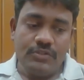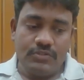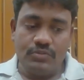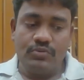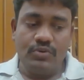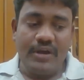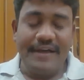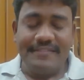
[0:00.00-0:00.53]
ஸோ
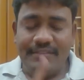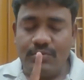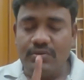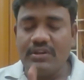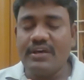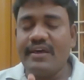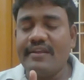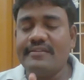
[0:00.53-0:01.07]
அந்த
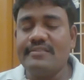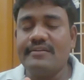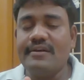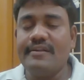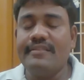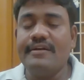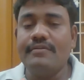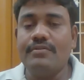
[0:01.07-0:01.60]
ஒரு
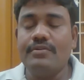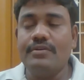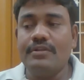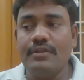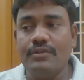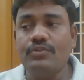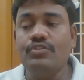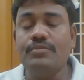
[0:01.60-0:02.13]
காரணத்தினால தான் அவருடைய
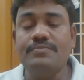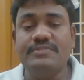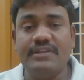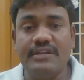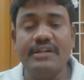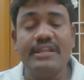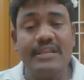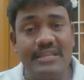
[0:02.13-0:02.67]
யூடியூப்
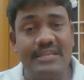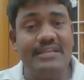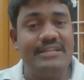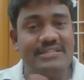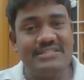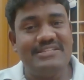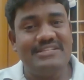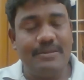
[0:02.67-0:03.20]
சேனல்
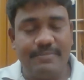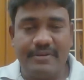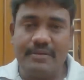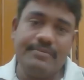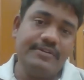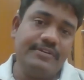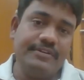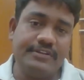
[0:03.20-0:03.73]
ரீஇன்ஸ்டேட்
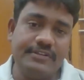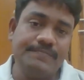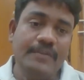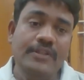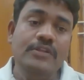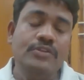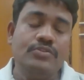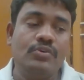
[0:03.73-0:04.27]
பண்ணப்பட்டிருக்கு
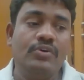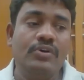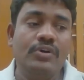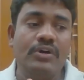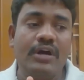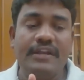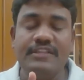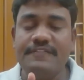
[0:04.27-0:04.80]
ஸோ
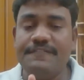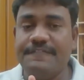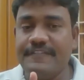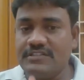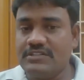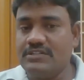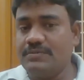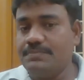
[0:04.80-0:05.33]
அட் த
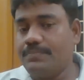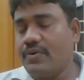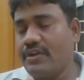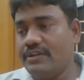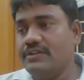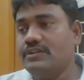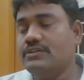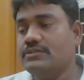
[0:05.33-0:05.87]
ஃபஸ்ட்
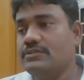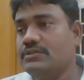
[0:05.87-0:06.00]
பாயிண்ட்